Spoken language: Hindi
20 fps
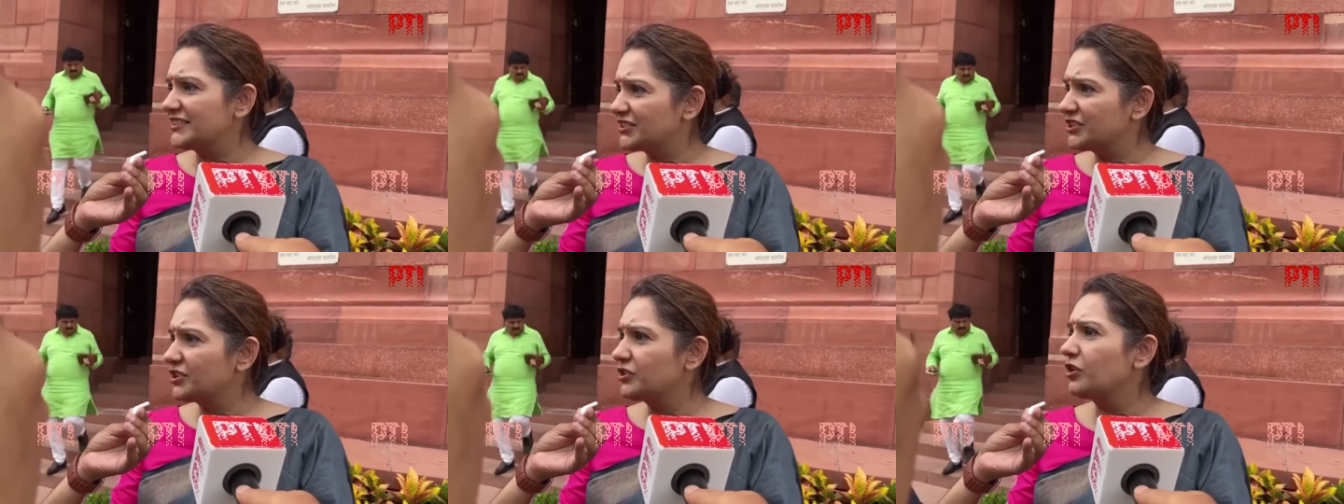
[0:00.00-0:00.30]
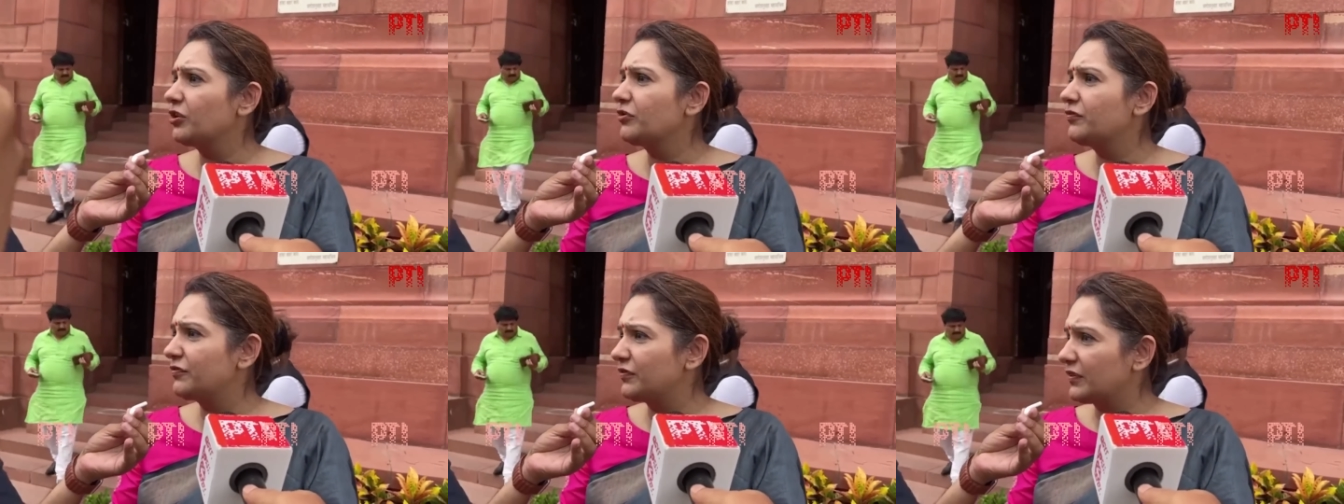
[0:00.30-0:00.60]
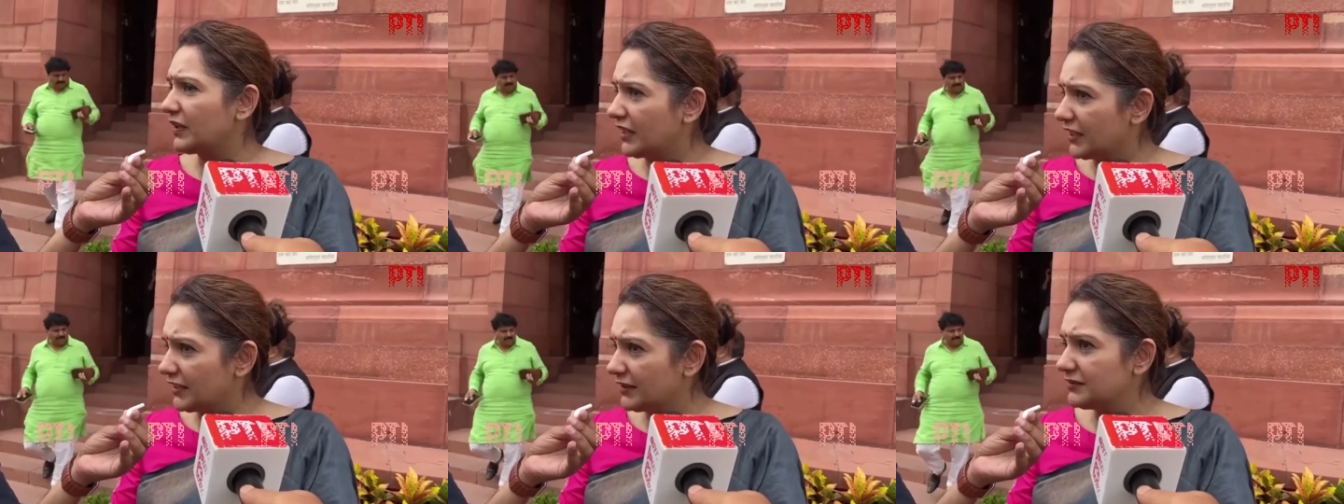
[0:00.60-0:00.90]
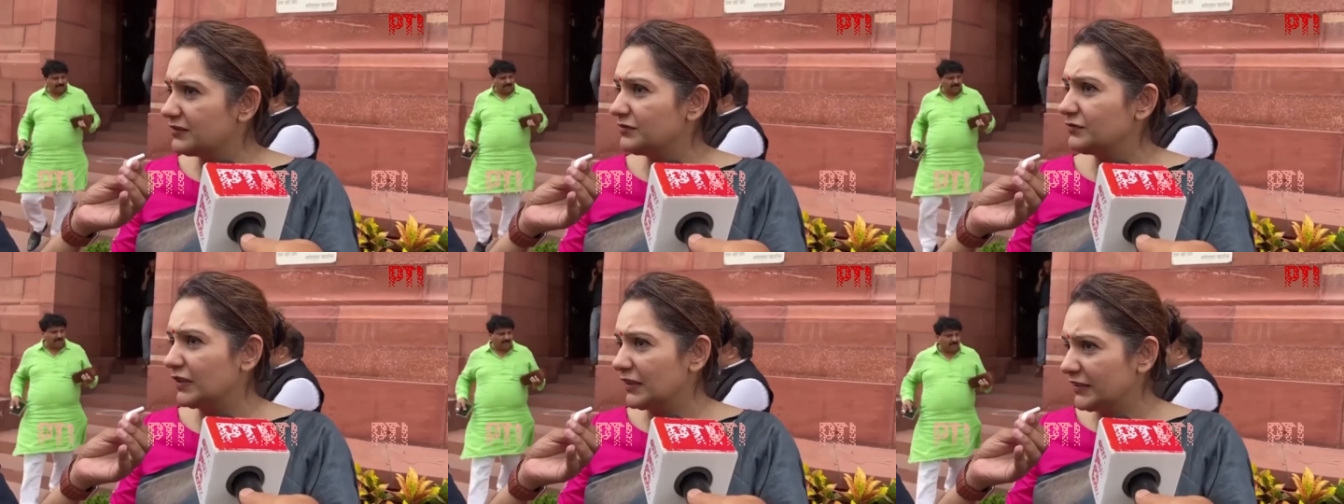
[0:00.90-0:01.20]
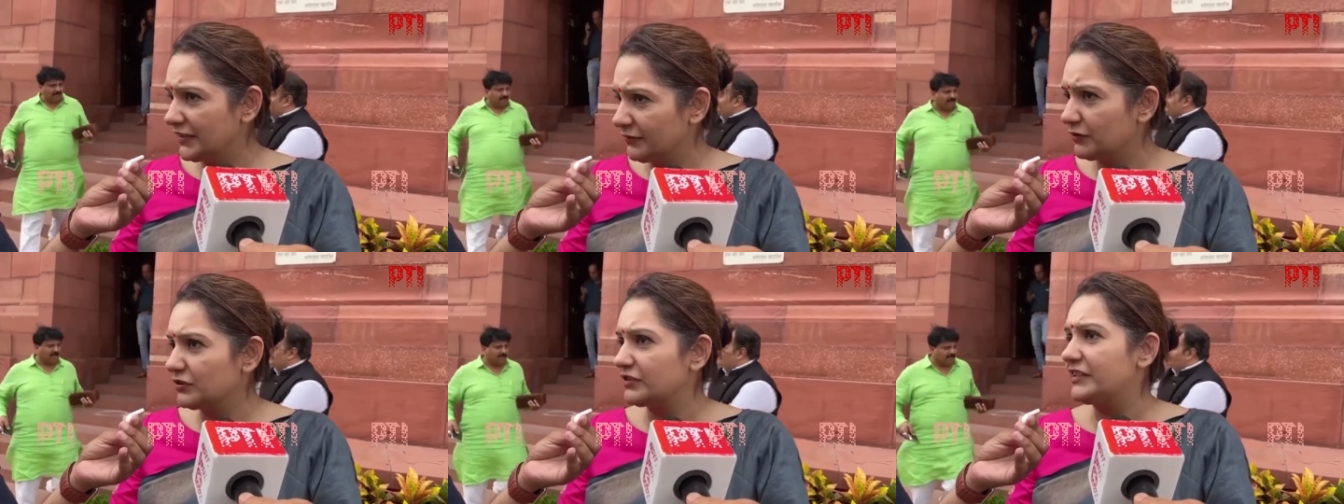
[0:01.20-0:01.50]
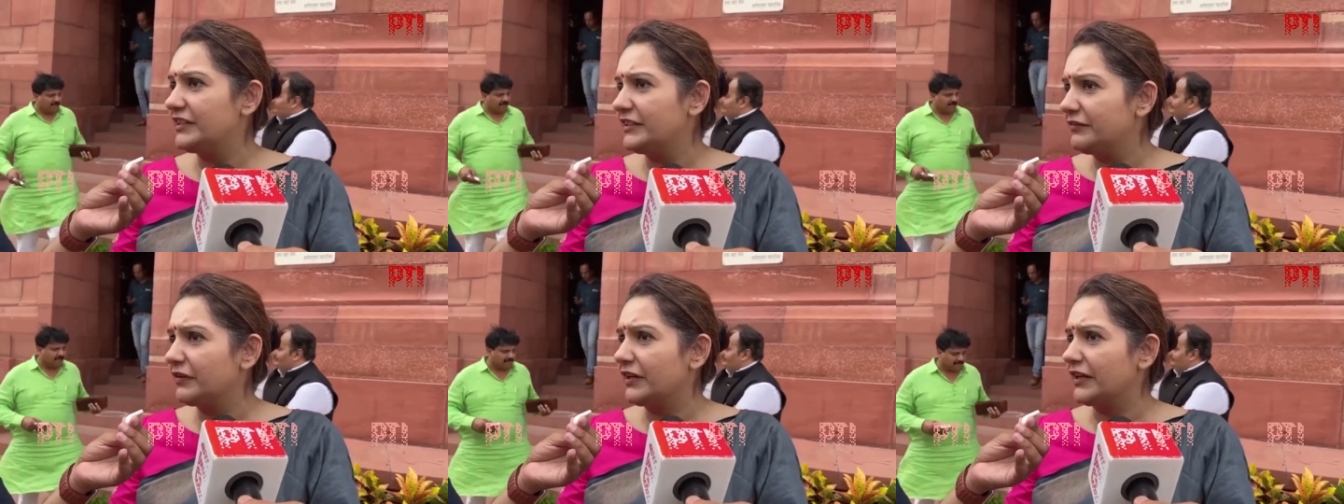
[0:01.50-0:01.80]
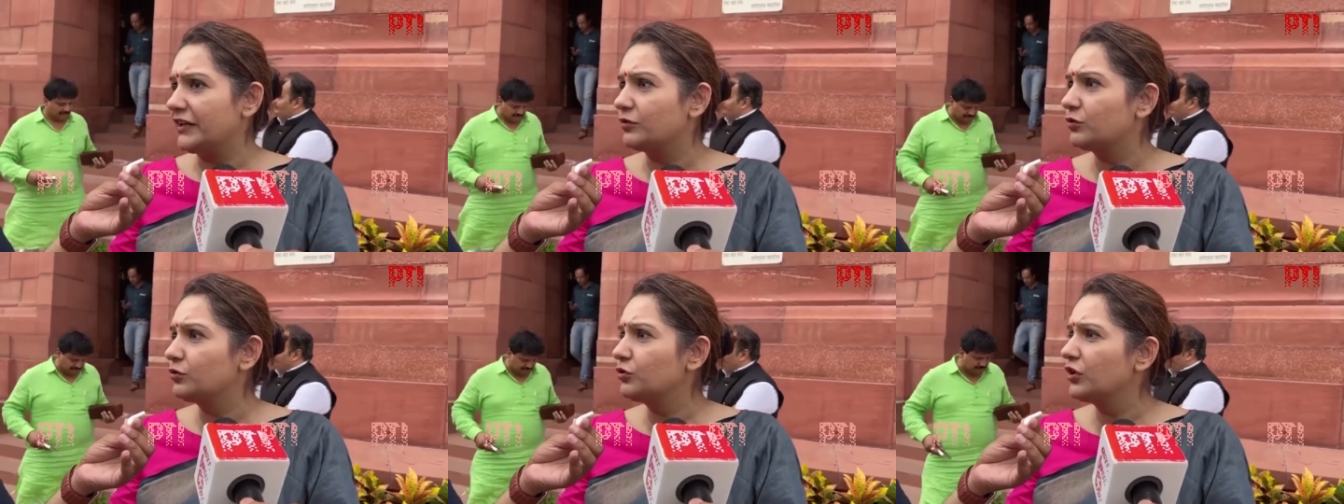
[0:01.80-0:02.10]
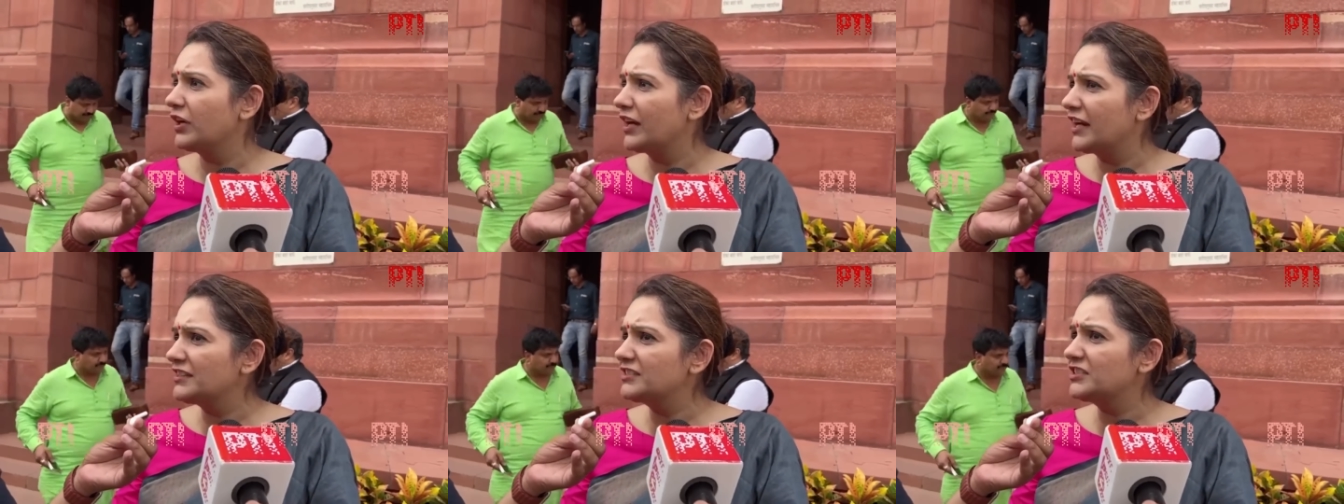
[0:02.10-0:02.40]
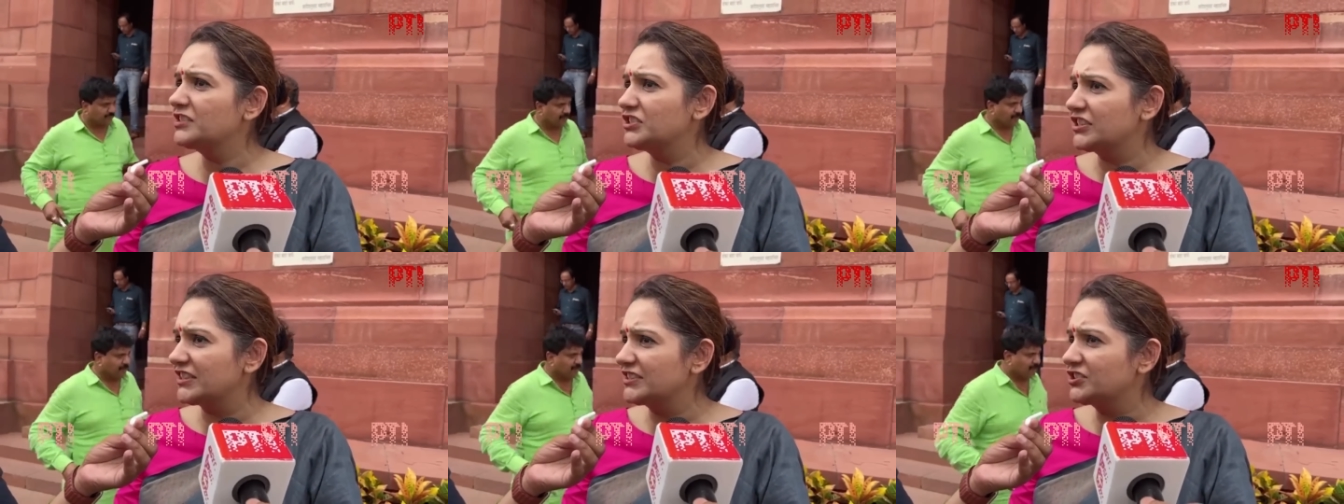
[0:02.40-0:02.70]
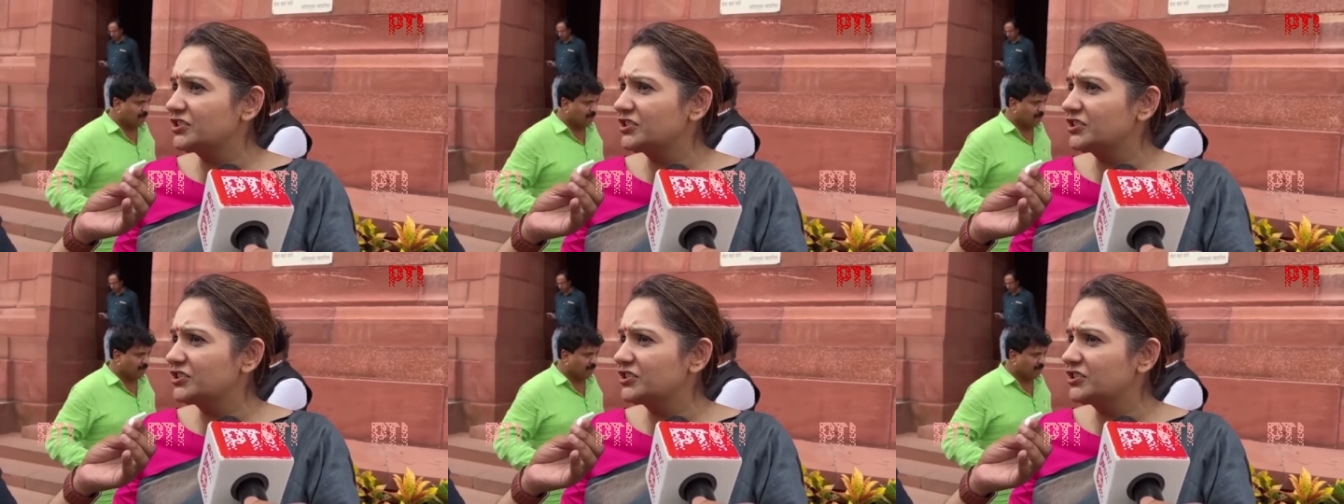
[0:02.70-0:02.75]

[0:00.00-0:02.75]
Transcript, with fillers: जेस्टर ऑफ व्हेन ही वाज लीविंग उन्होंने एज अ